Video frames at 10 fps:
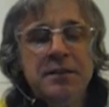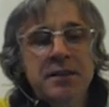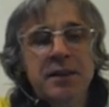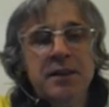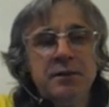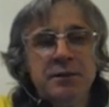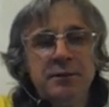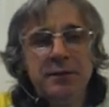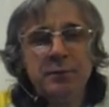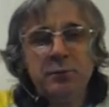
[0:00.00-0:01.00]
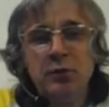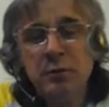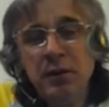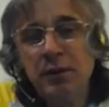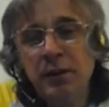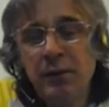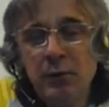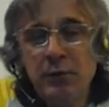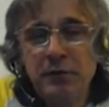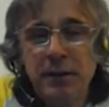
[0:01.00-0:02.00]
знаю, это Богомил
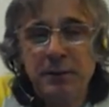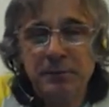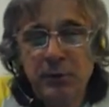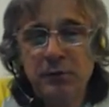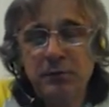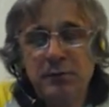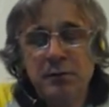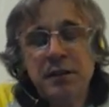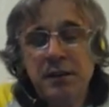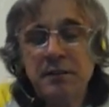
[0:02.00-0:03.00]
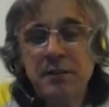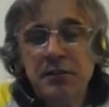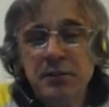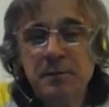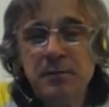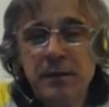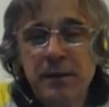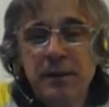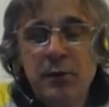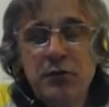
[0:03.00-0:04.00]
Райнов, да. Он такие вещи,
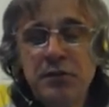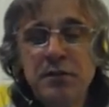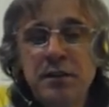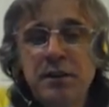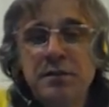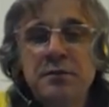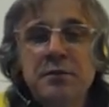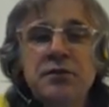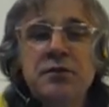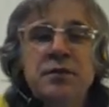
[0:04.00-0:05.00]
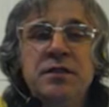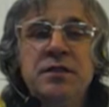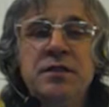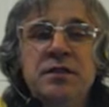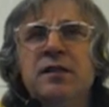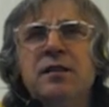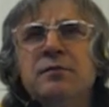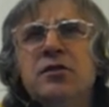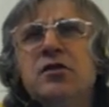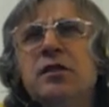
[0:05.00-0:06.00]
да, очень интересные вещи писал.
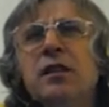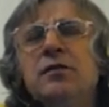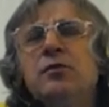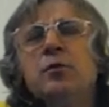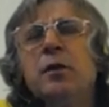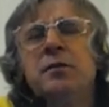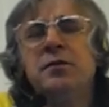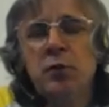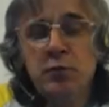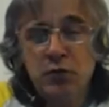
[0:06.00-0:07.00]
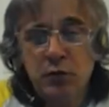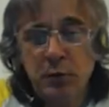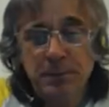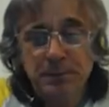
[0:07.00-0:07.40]
Я читал от него, помню, что.